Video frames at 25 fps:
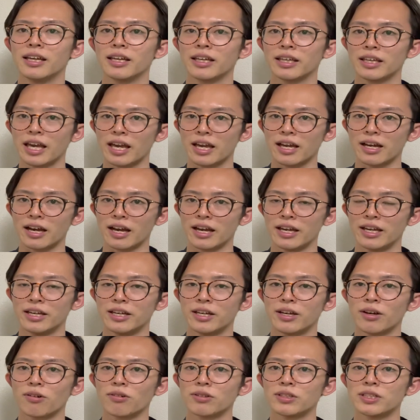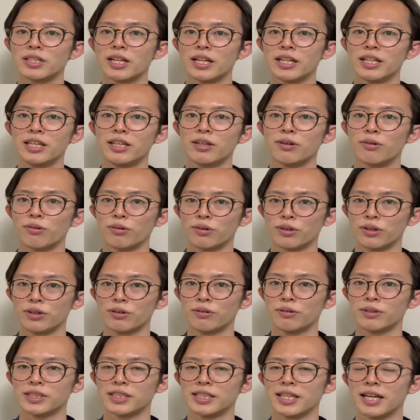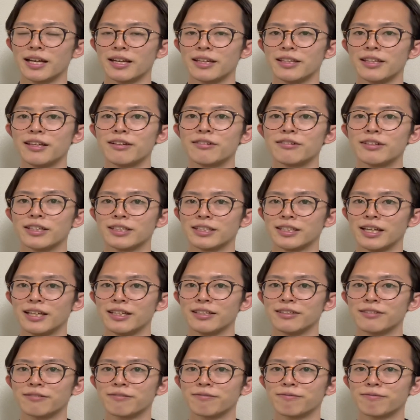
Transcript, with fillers: 結界こちらにお灸をしてあげてください